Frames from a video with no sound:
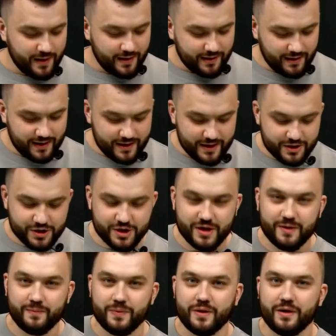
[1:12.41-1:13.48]
Для тех
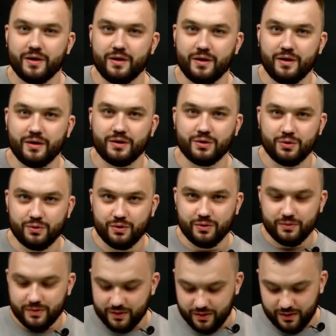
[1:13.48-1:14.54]
же, а, кто
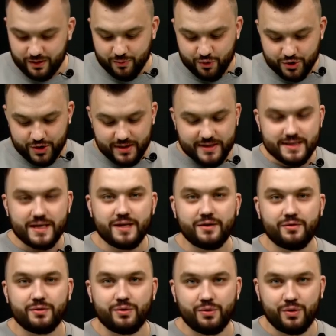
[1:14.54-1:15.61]
не может
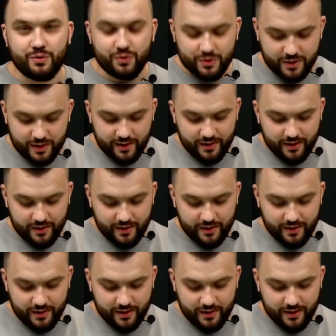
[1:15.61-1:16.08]
отсканировать QR-код,